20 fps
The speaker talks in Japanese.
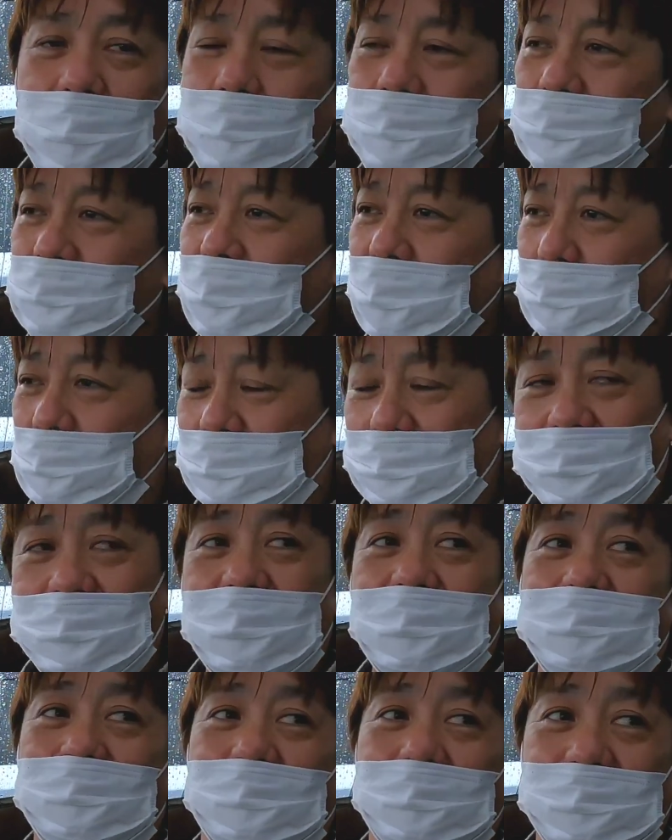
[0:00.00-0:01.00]
まあオープンカーも好
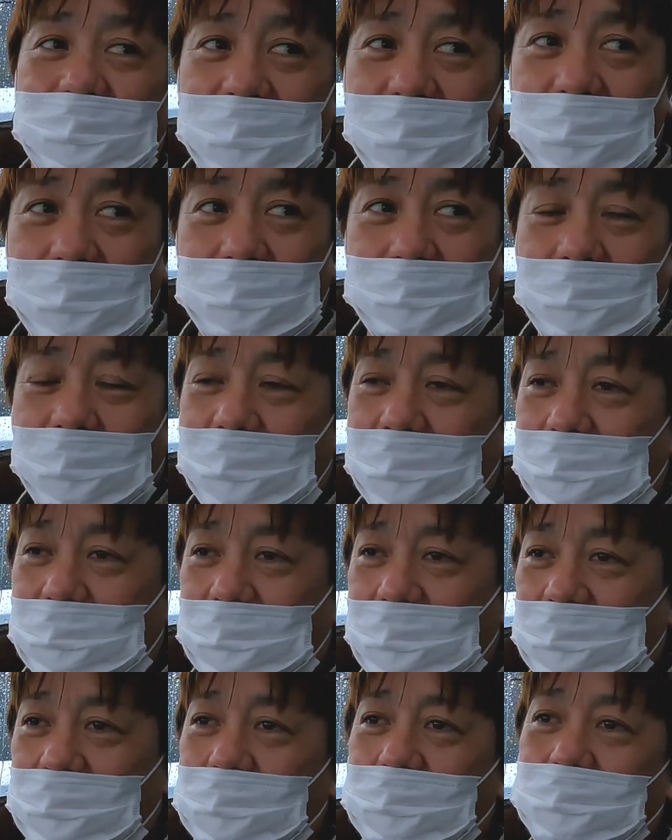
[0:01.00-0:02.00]
きですので、まあ
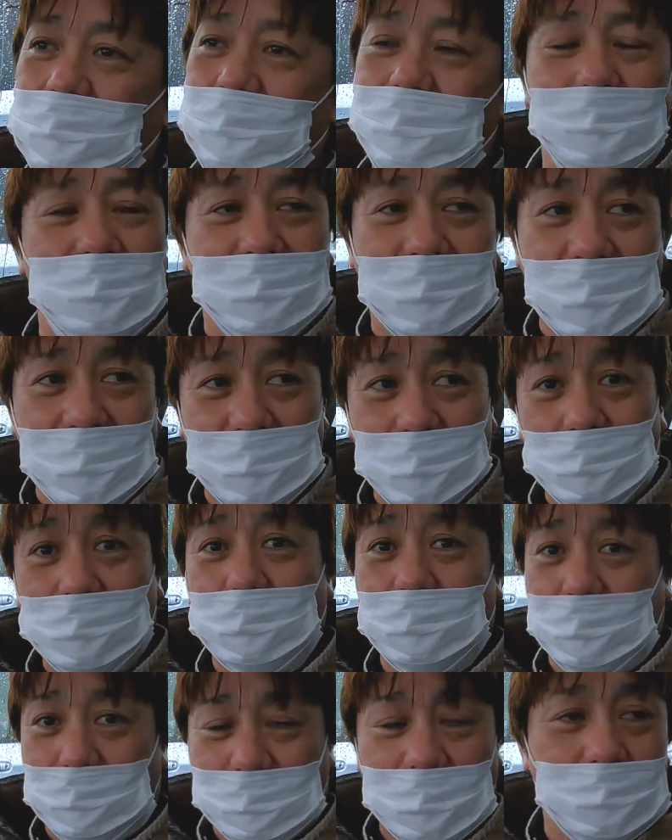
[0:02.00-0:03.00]
二重の意味で
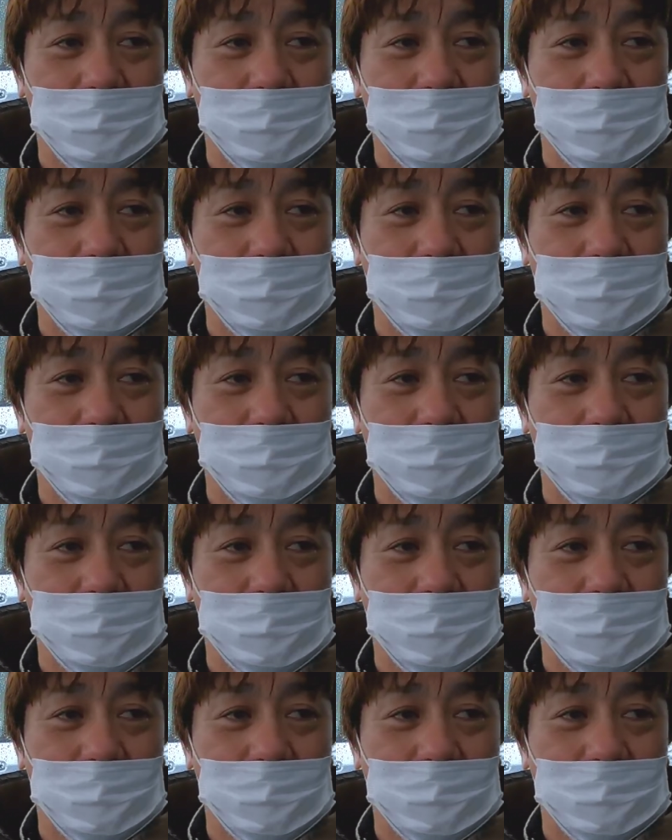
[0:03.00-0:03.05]
ちょっと